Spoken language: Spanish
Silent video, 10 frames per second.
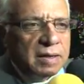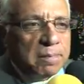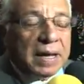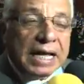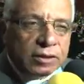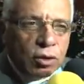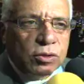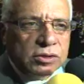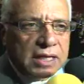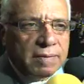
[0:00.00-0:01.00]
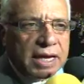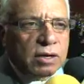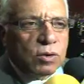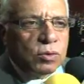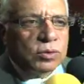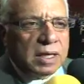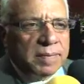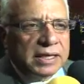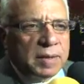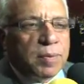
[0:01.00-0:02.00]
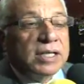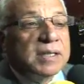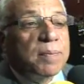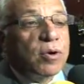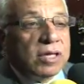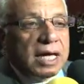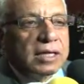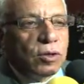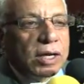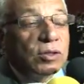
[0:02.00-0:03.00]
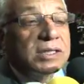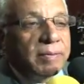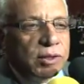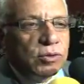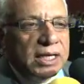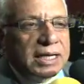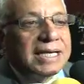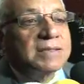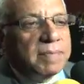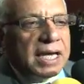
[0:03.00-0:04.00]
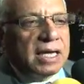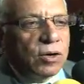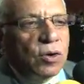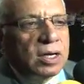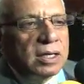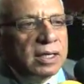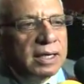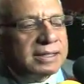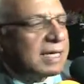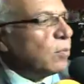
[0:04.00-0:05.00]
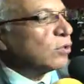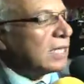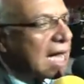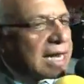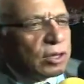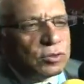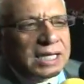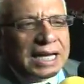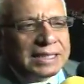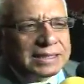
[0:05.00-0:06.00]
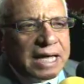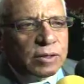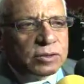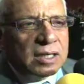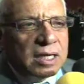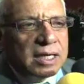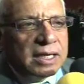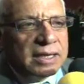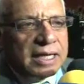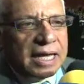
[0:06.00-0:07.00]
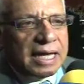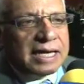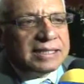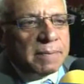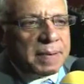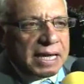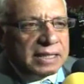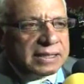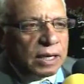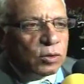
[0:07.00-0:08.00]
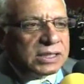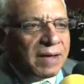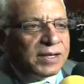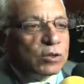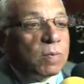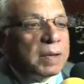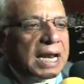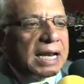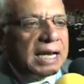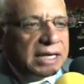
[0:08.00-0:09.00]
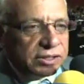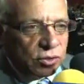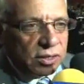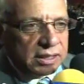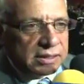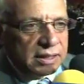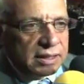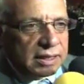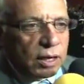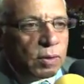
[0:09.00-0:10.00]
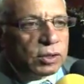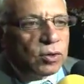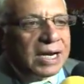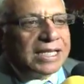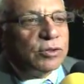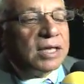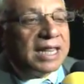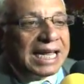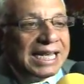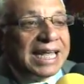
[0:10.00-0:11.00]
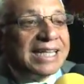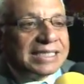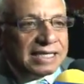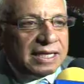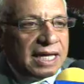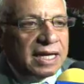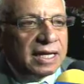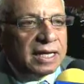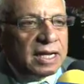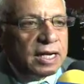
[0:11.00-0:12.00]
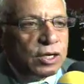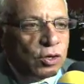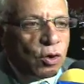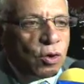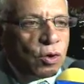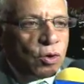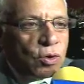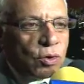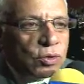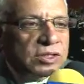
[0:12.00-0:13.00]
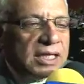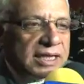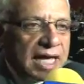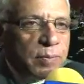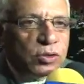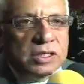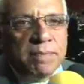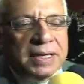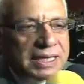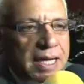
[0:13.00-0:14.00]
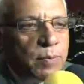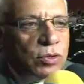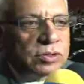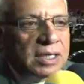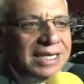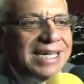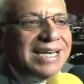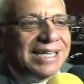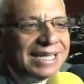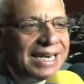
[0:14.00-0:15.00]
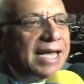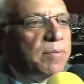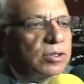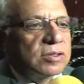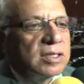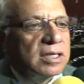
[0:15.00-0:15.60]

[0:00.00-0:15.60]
para todos trabajar conjuntamente por ese proyecto que nos debe de unir que es México. Estamos hartos y cansados de este país que no sabe superar elecciones, que cuando la ciudadanía decide no concitemos, invitemos y lideremos